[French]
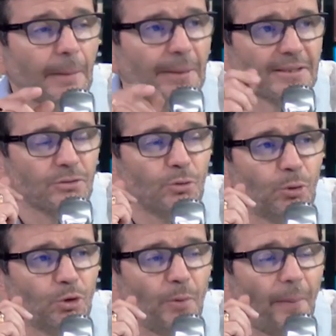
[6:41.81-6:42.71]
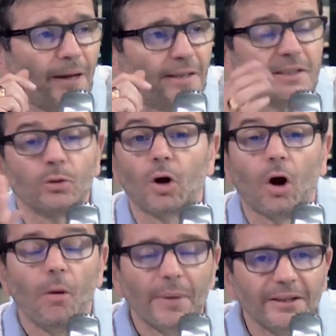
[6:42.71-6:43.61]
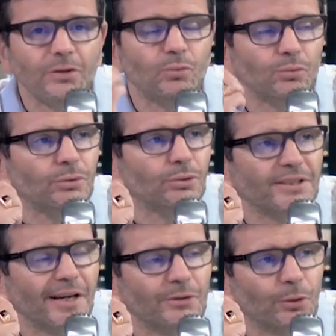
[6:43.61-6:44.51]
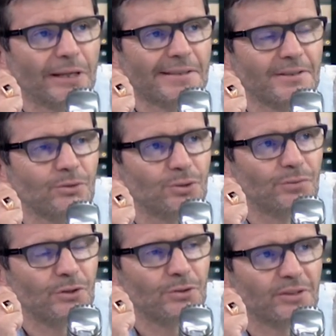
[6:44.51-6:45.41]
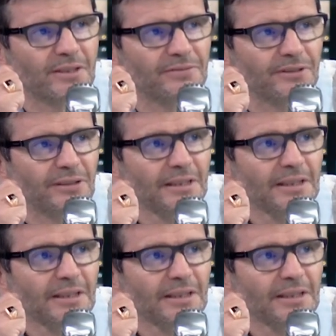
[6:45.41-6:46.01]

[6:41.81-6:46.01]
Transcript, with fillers: présence de Bruno Barberas qui est le grand Manitou, euh, le directeur de casting de The Voice sur TF1.